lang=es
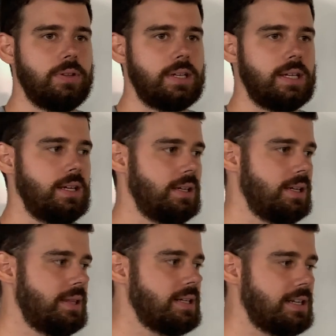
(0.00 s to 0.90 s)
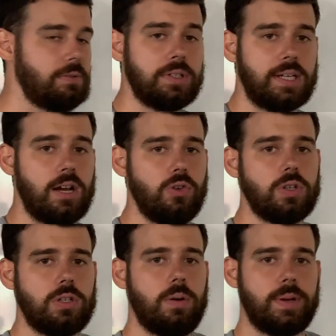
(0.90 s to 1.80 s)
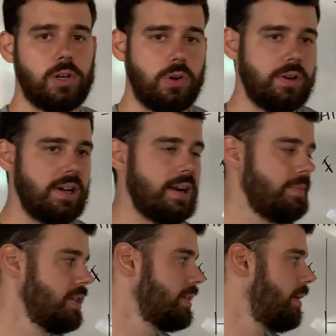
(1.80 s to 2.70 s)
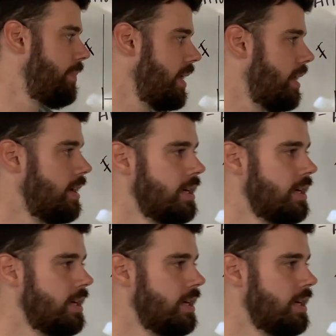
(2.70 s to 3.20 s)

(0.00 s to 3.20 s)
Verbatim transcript: de que quizá el salto vertical no es la mejor herramienta para